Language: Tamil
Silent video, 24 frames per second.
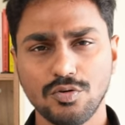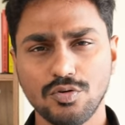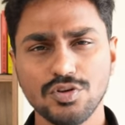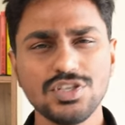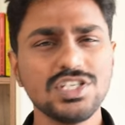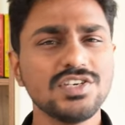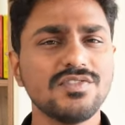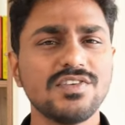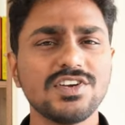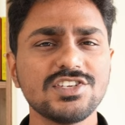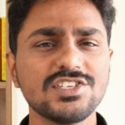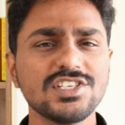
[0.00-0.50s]

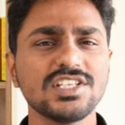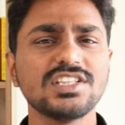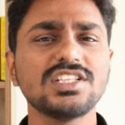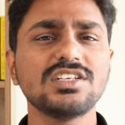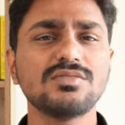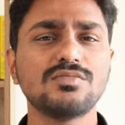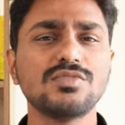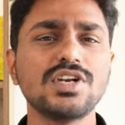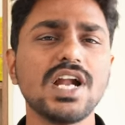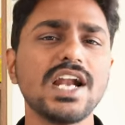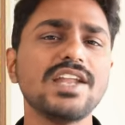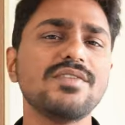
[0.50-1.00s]
கொஞ்சம்
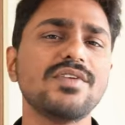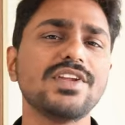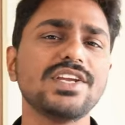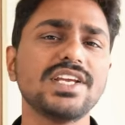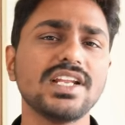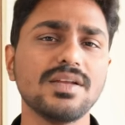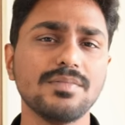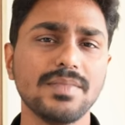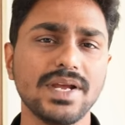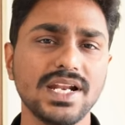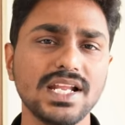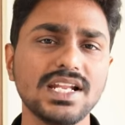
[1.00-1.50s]
வருஷத்துக்கு முன்னாடி
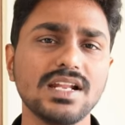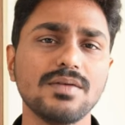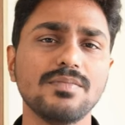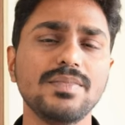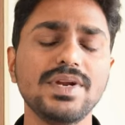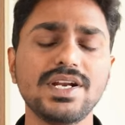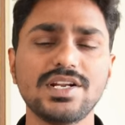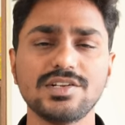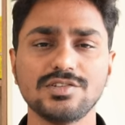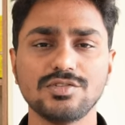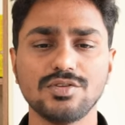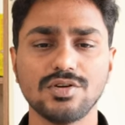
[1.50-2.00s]
வரைக்கும் நம்ம என்ன
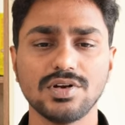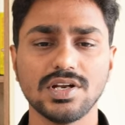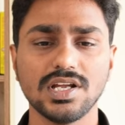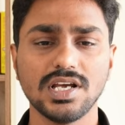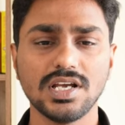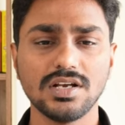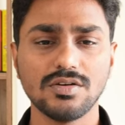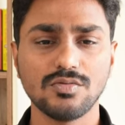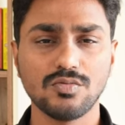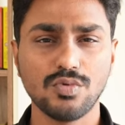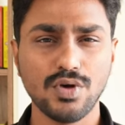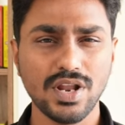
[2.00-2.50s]
நம்பிட்டு
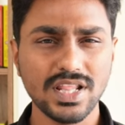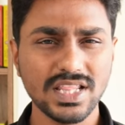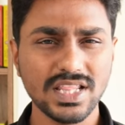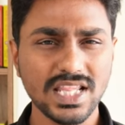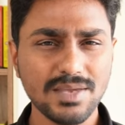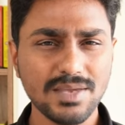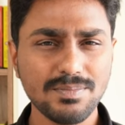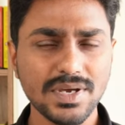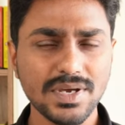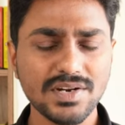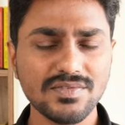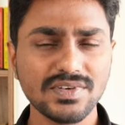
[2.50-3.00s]
இருந்தோம்னா
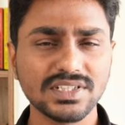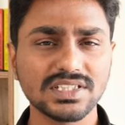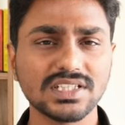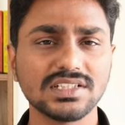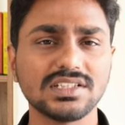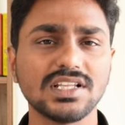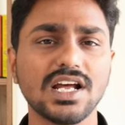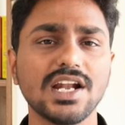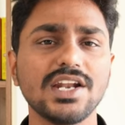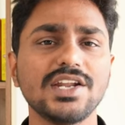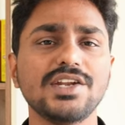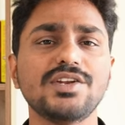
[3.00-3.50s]
குழந்தை பருவத்தை
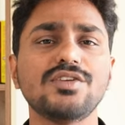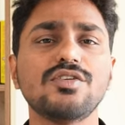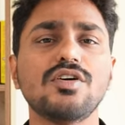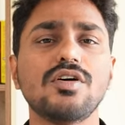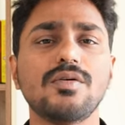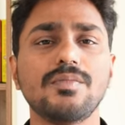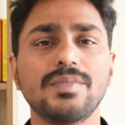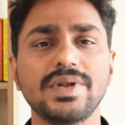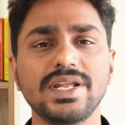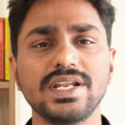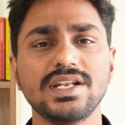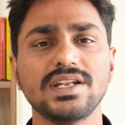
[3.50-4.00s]
தாண்டிட்டோம்
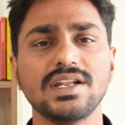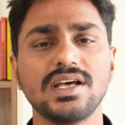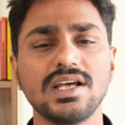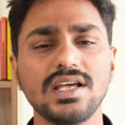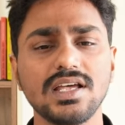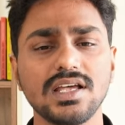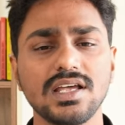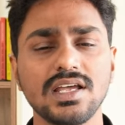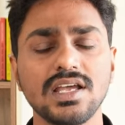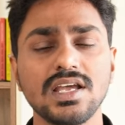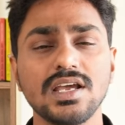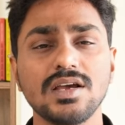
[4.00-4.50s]
அப்படின்னா
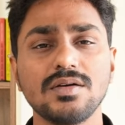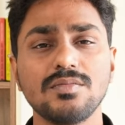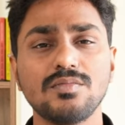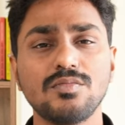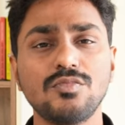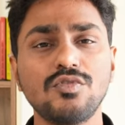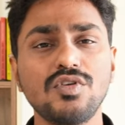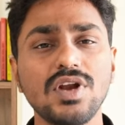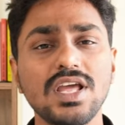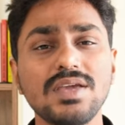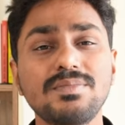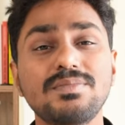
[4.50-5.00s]

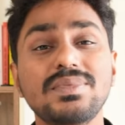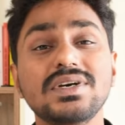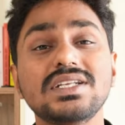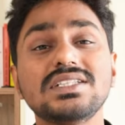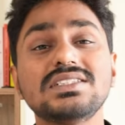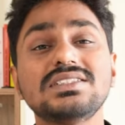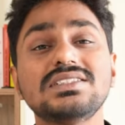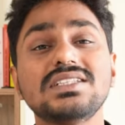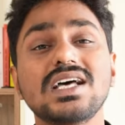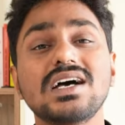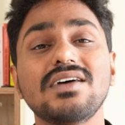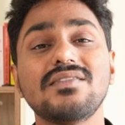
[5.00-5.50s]
மூளை
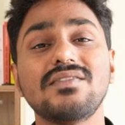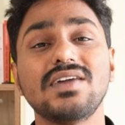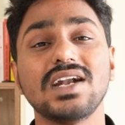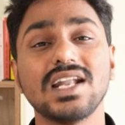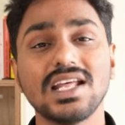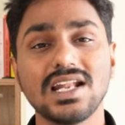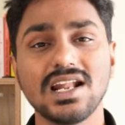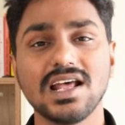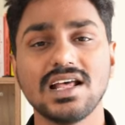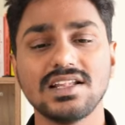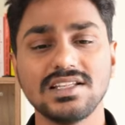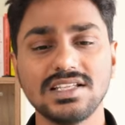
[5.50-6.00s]
பெருசாக
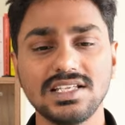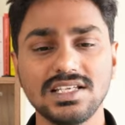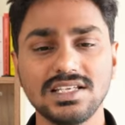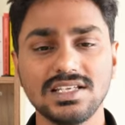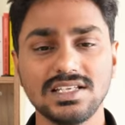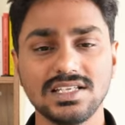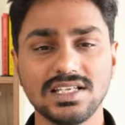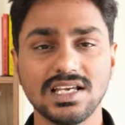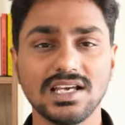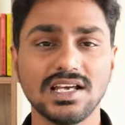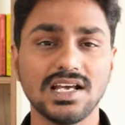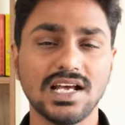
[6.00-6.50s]
வளராது
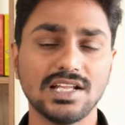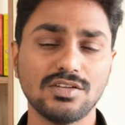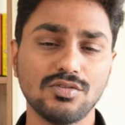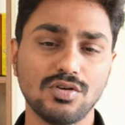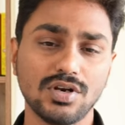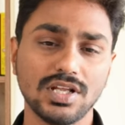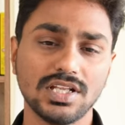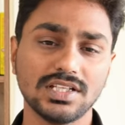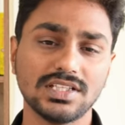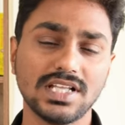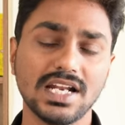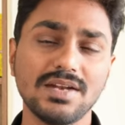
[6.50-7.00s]

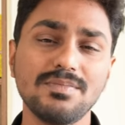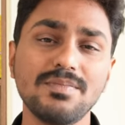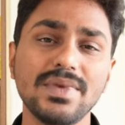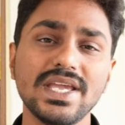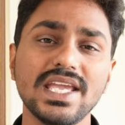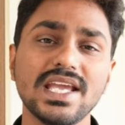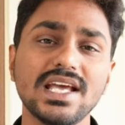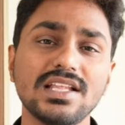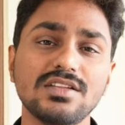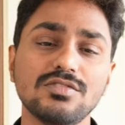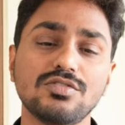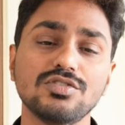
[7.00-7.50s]
அதோட
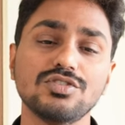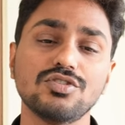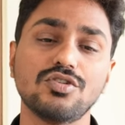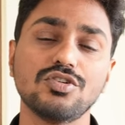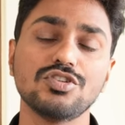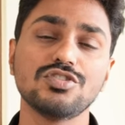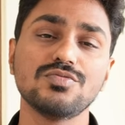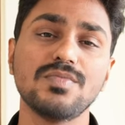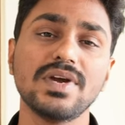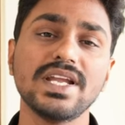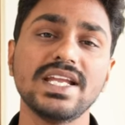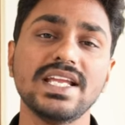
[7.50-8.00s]
தன்மையை அது கொஞ்சம்
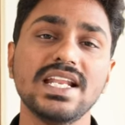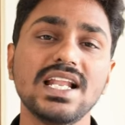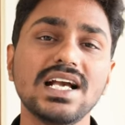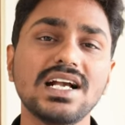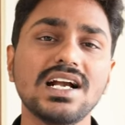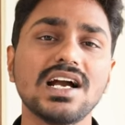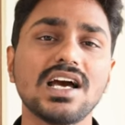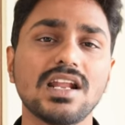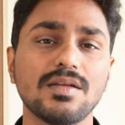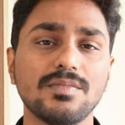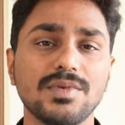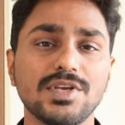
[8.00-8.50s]
கொஞ்சமாக
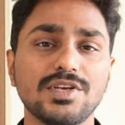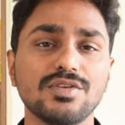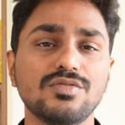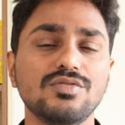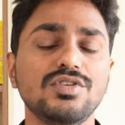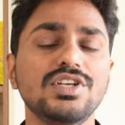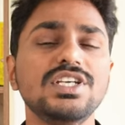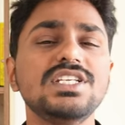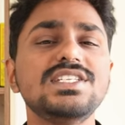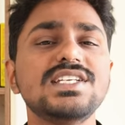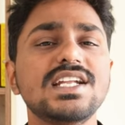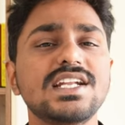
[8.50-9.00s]
இழக்க
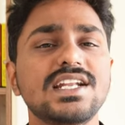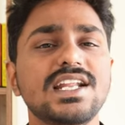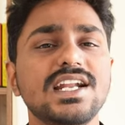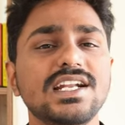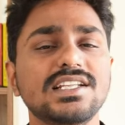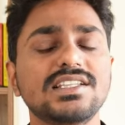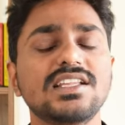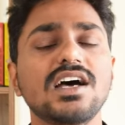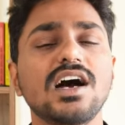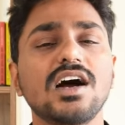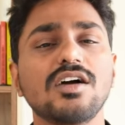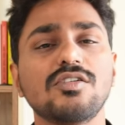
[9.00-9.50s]
ஆரம்பிக்கும்
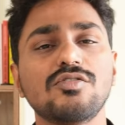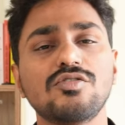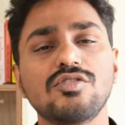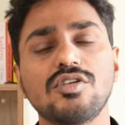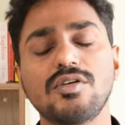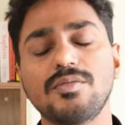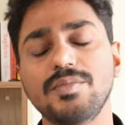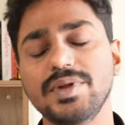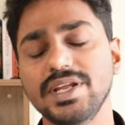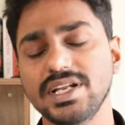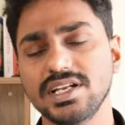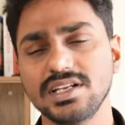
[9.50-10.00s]
டீஜென்ரேட் தான் ஆகும்
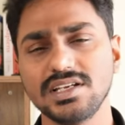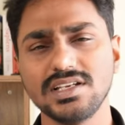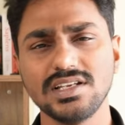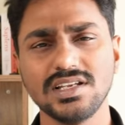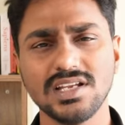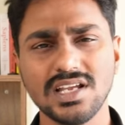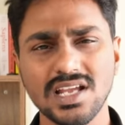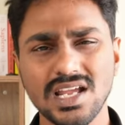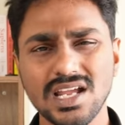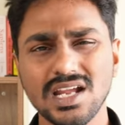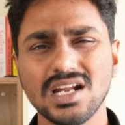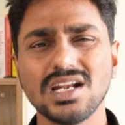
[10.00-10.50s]
அப்படின்னு
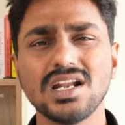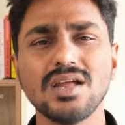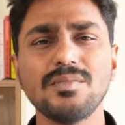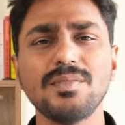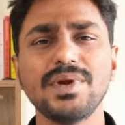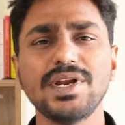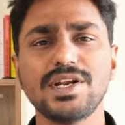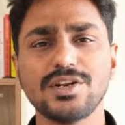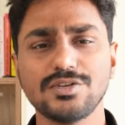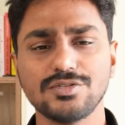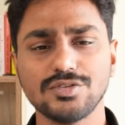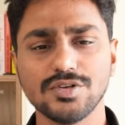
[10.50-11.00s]

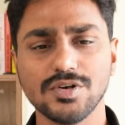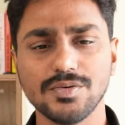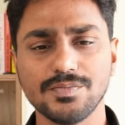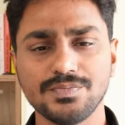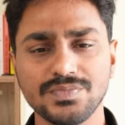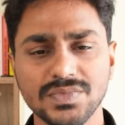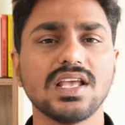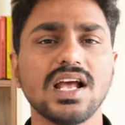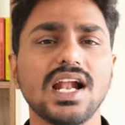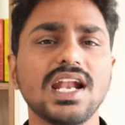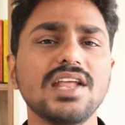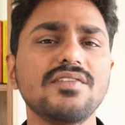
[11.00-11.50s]
நம்பிட்டு இருந்தோம்
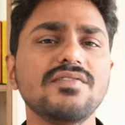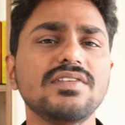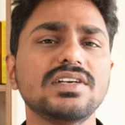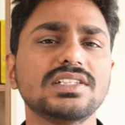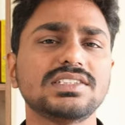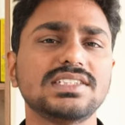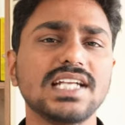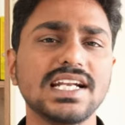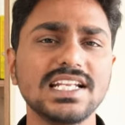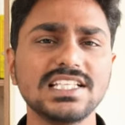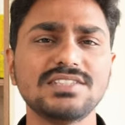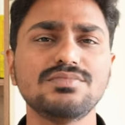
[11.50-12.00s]
ஆனால் இவங்க
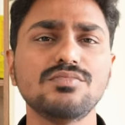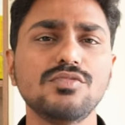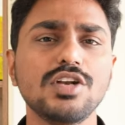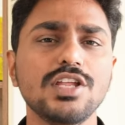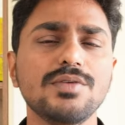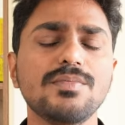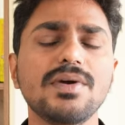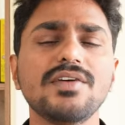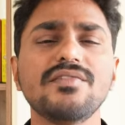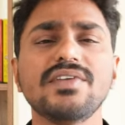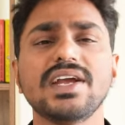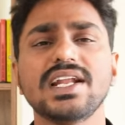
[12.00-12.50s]
ஸ்டடீஸ்
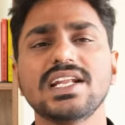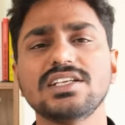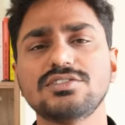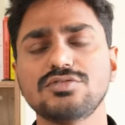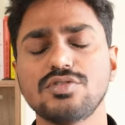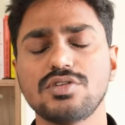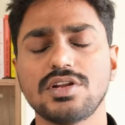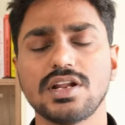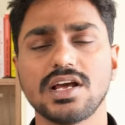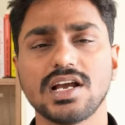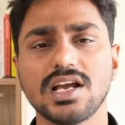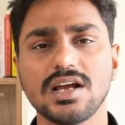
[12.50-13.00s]
மூலிமா இவங்க என்ன
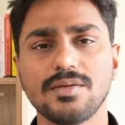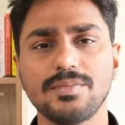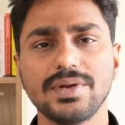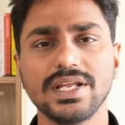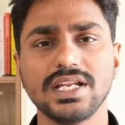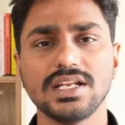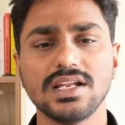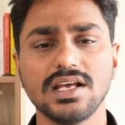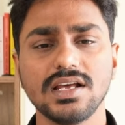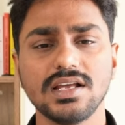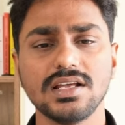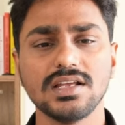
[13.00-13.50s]
சொல்கிறாங்க
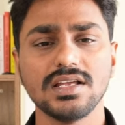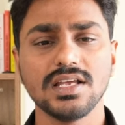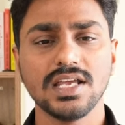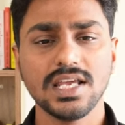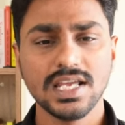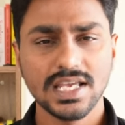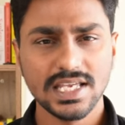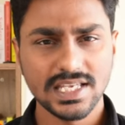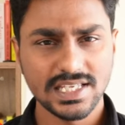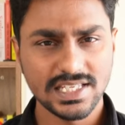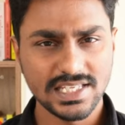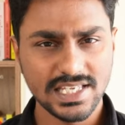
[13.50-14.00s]
அப்படின்னா
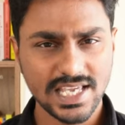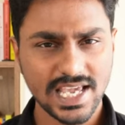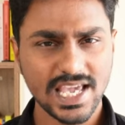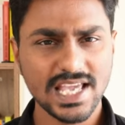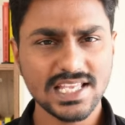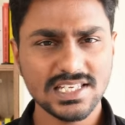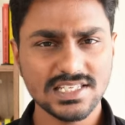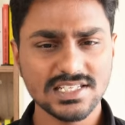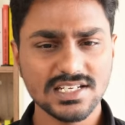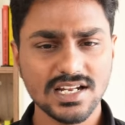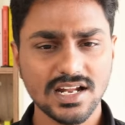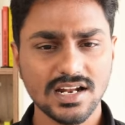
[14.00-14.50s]

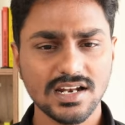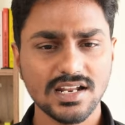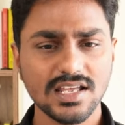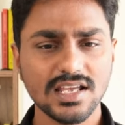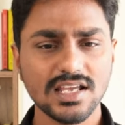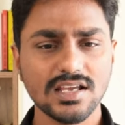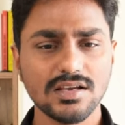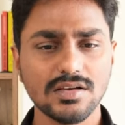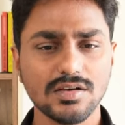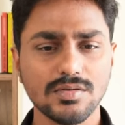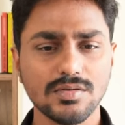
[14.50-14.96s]
ஏஜ்னால